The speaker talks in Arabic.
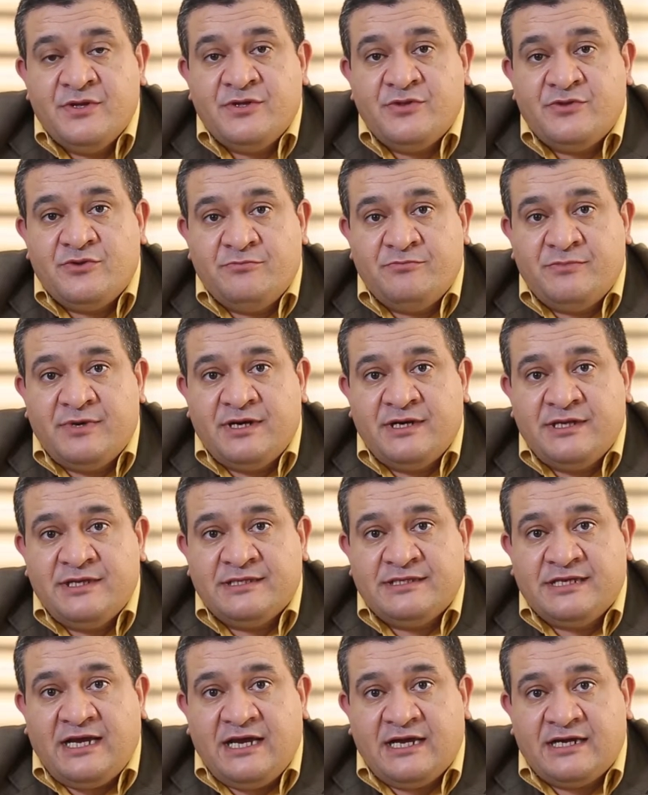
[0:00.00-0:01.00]
ثم
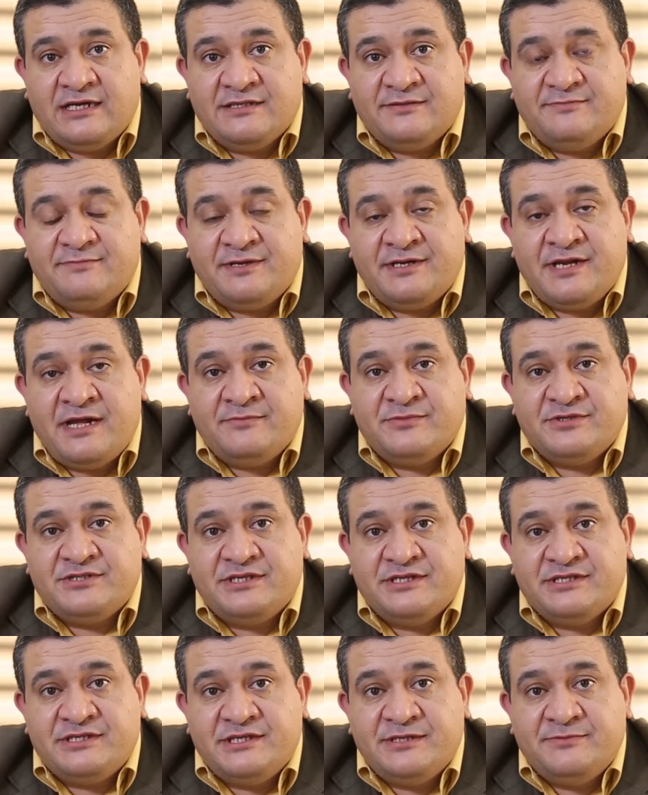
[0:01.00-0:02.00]
التحقت برنامج
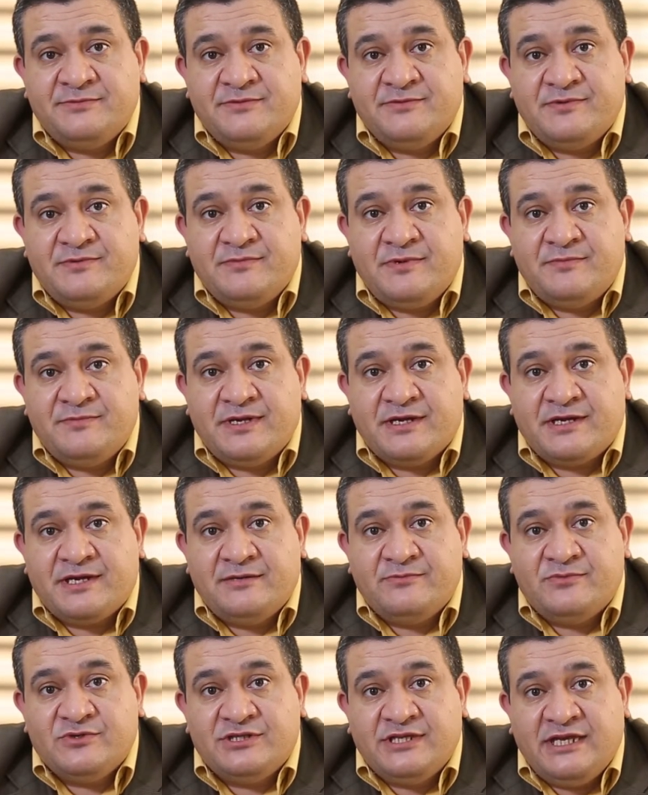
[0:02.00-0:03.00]
تدريبي بالمملكة
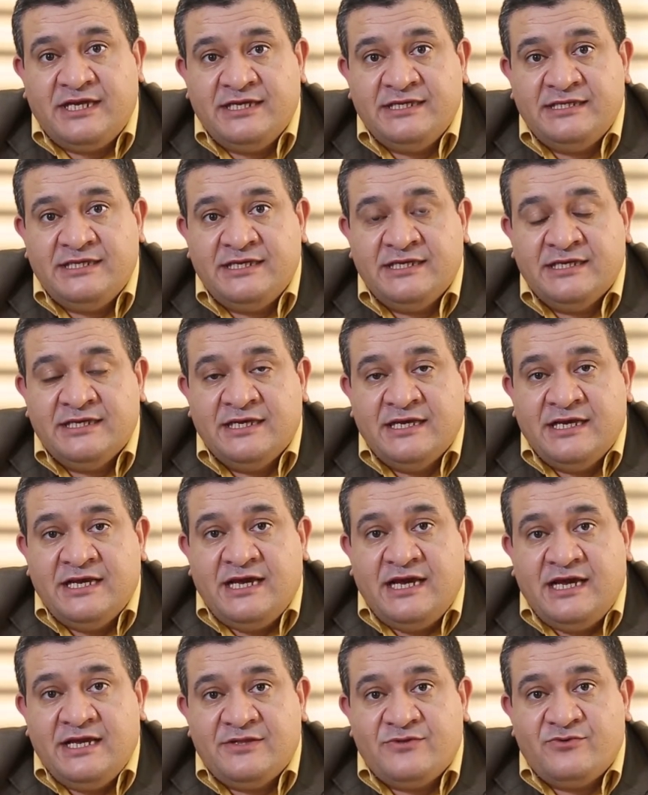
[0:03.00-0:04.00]
المتحدة
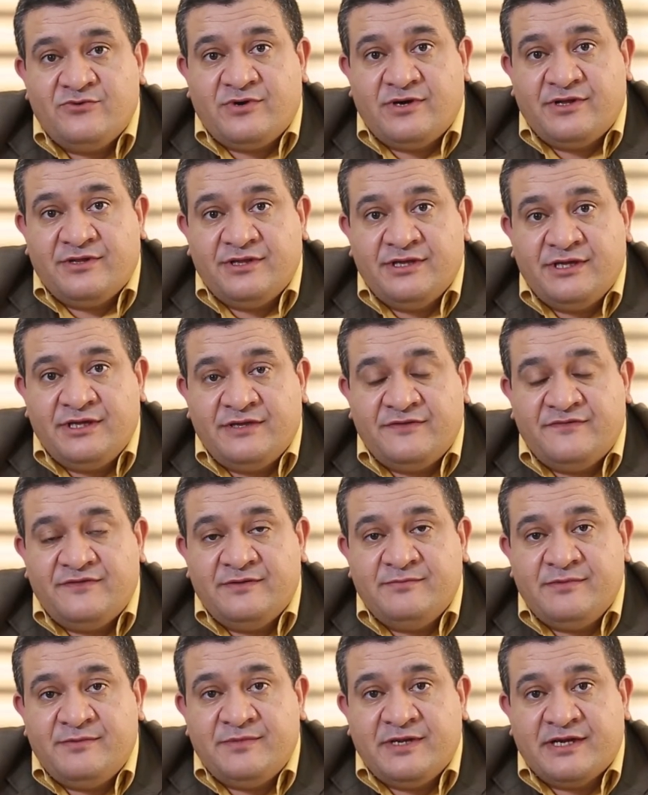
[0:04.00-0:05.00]
حيث قضيت في
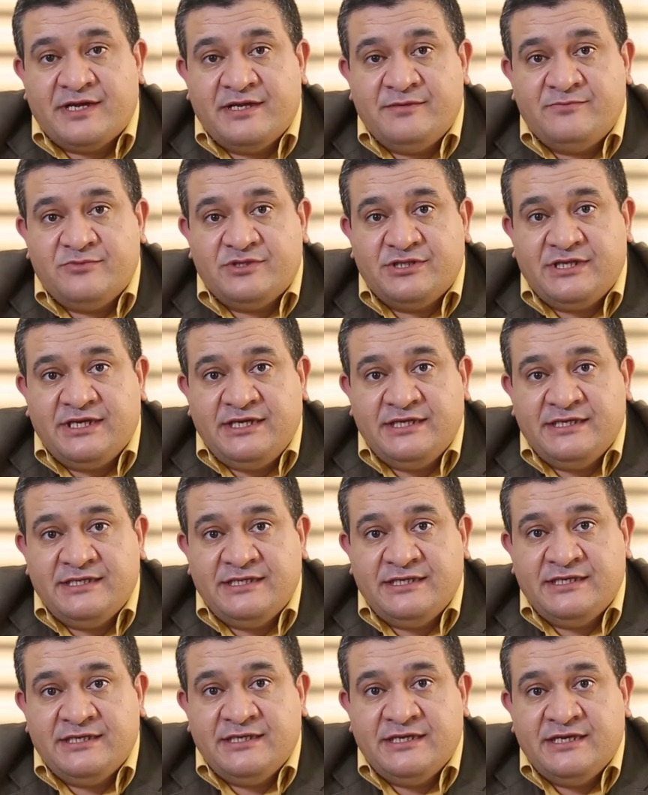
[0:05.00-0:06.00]
المملكة
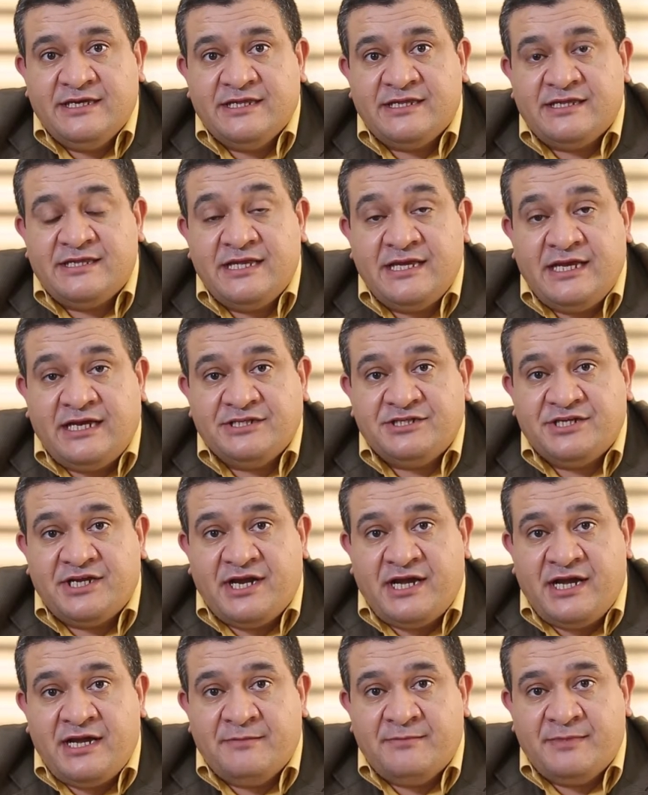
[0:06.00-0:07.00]
المتحدة 12
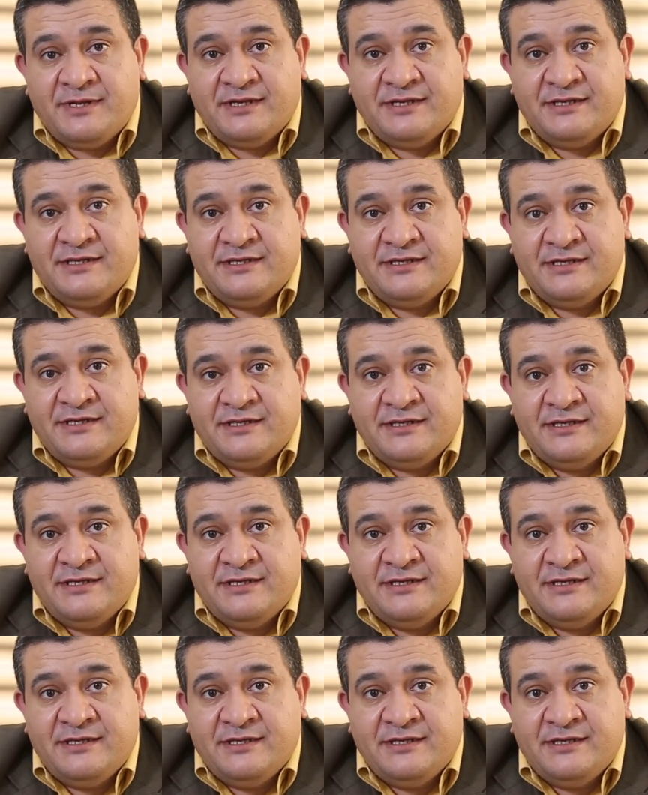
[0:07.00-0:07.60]
عاماً